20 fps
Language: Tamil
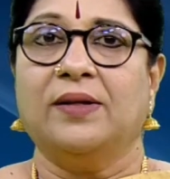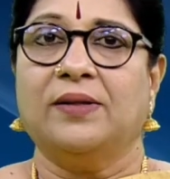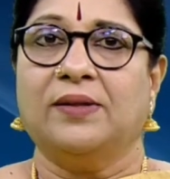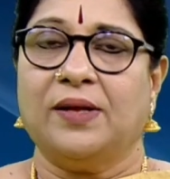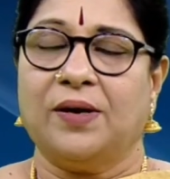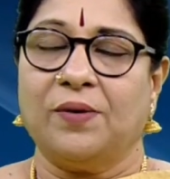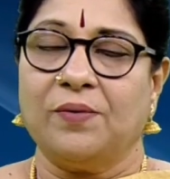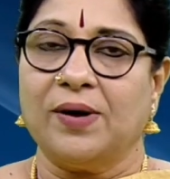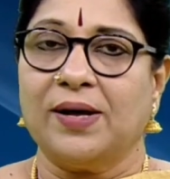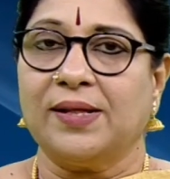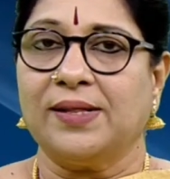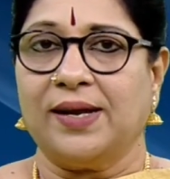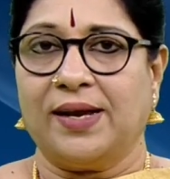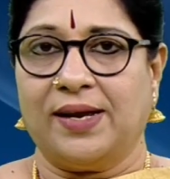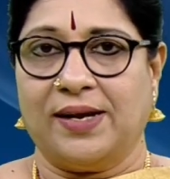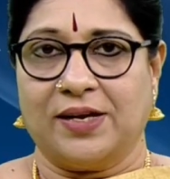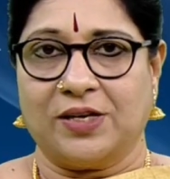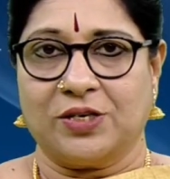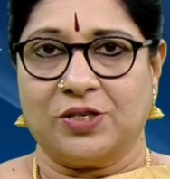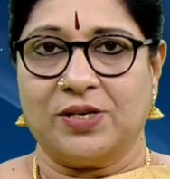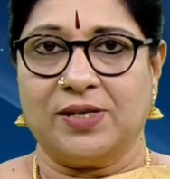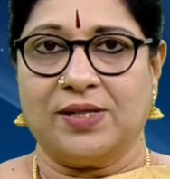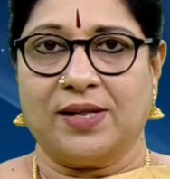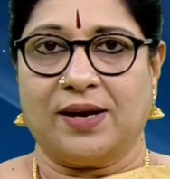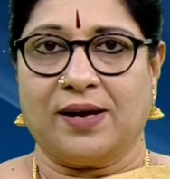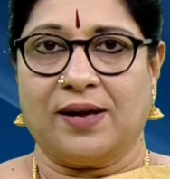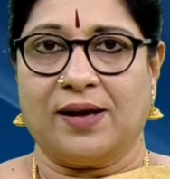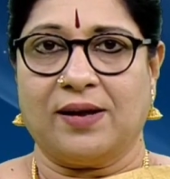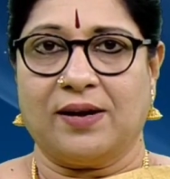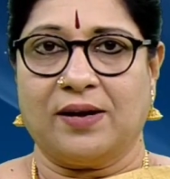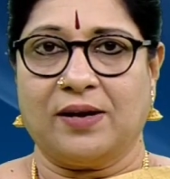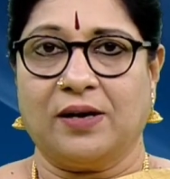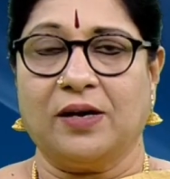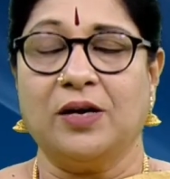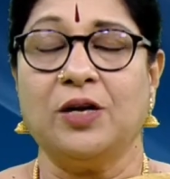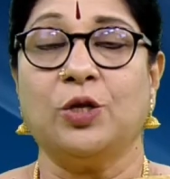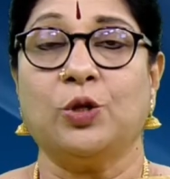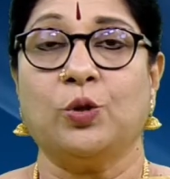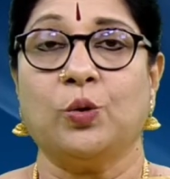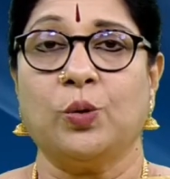திருவாதிரை
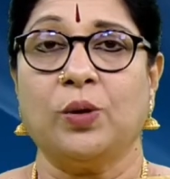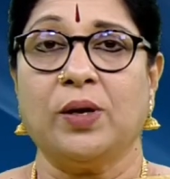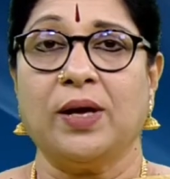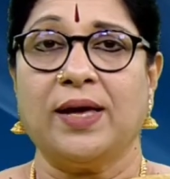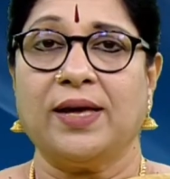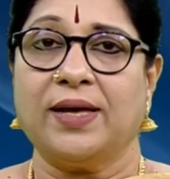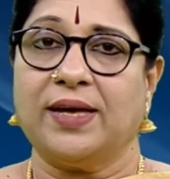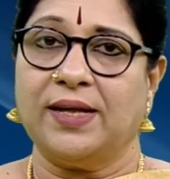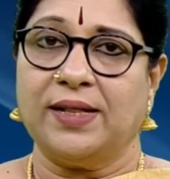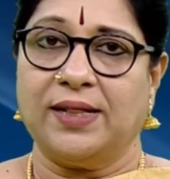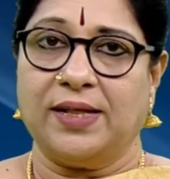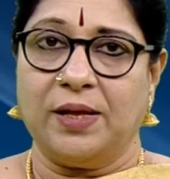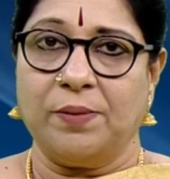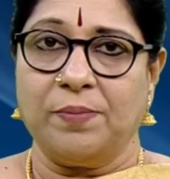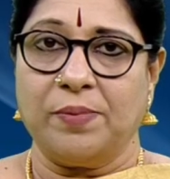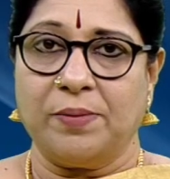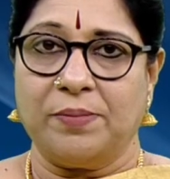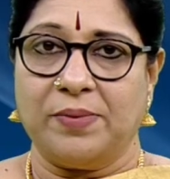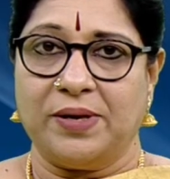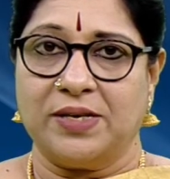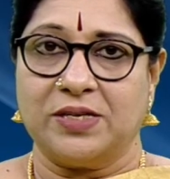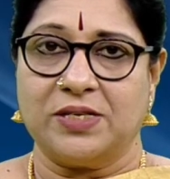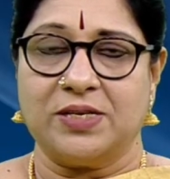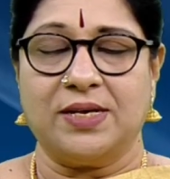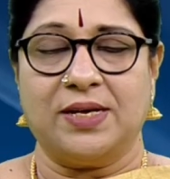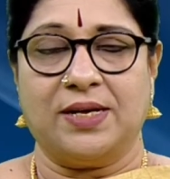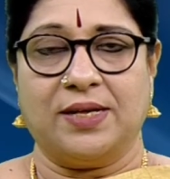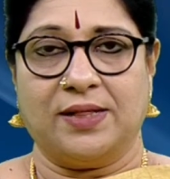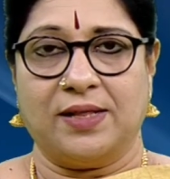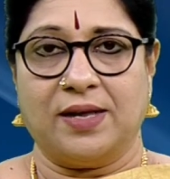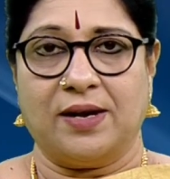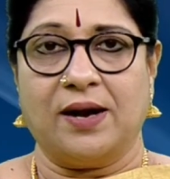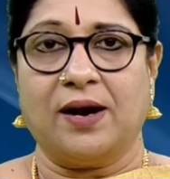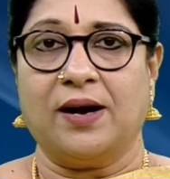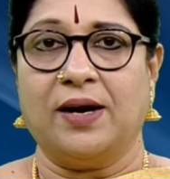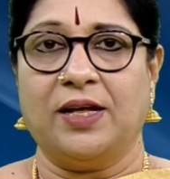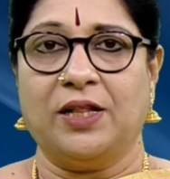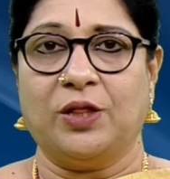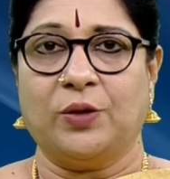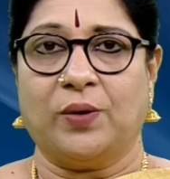நட்சத்திரக்காரர்கள் துர்கைக்கு தீபமேற்றி இந்த
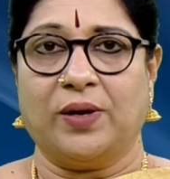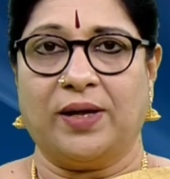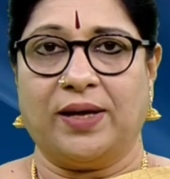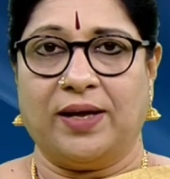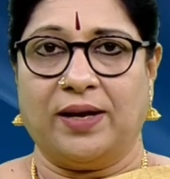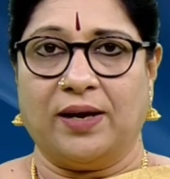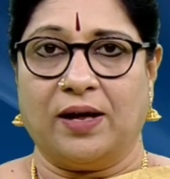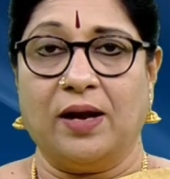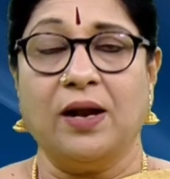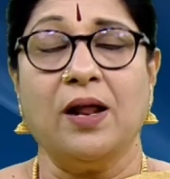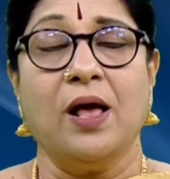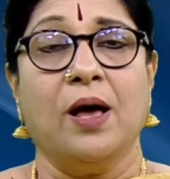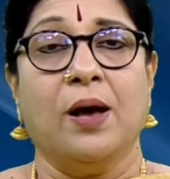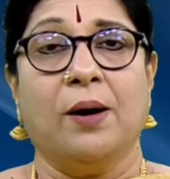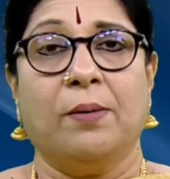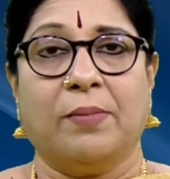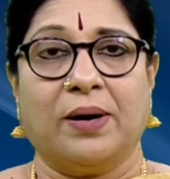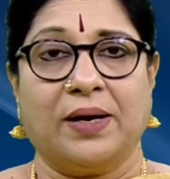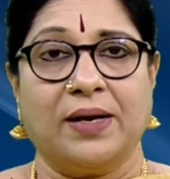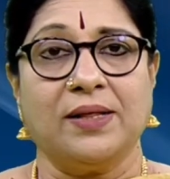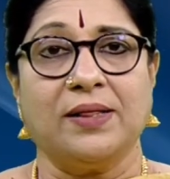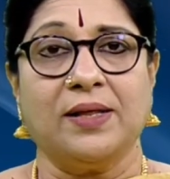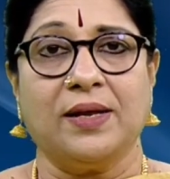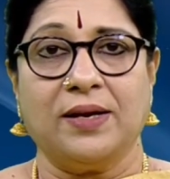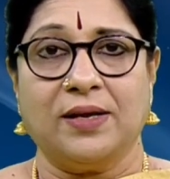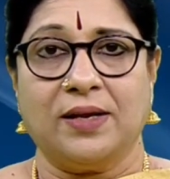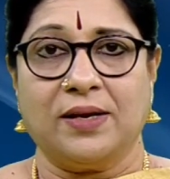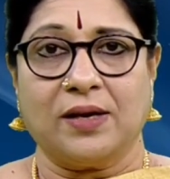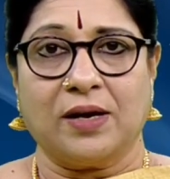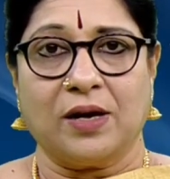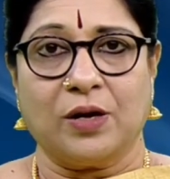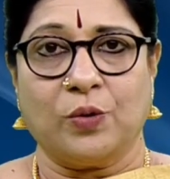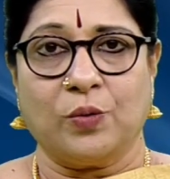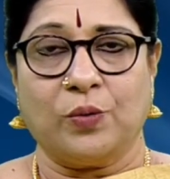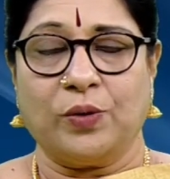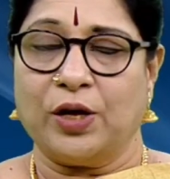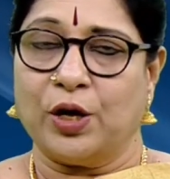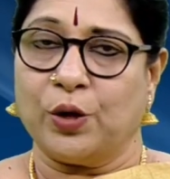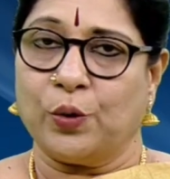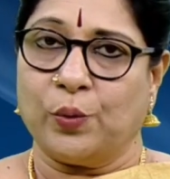நாளை தொடங்கினால் மனதில்
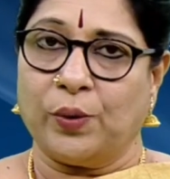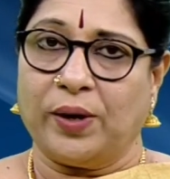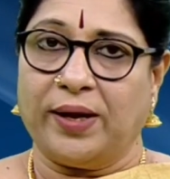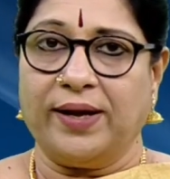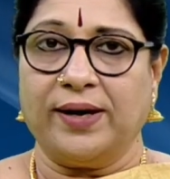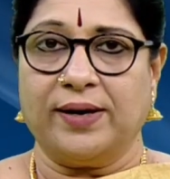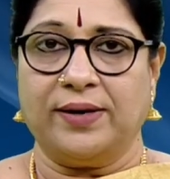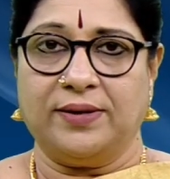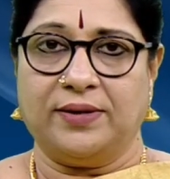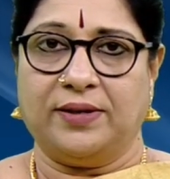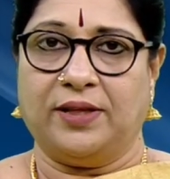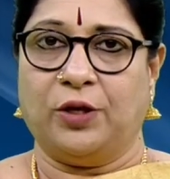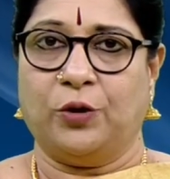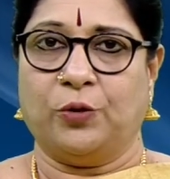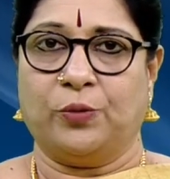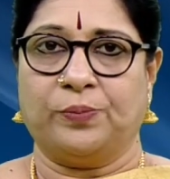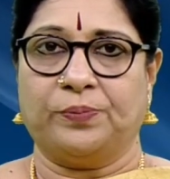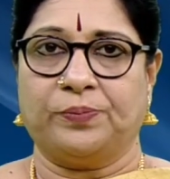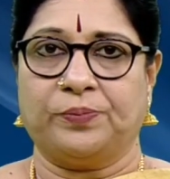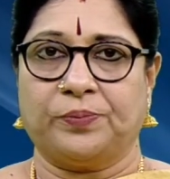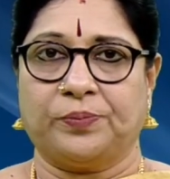இருக்கக்கூடிய குறைகள் தீரும்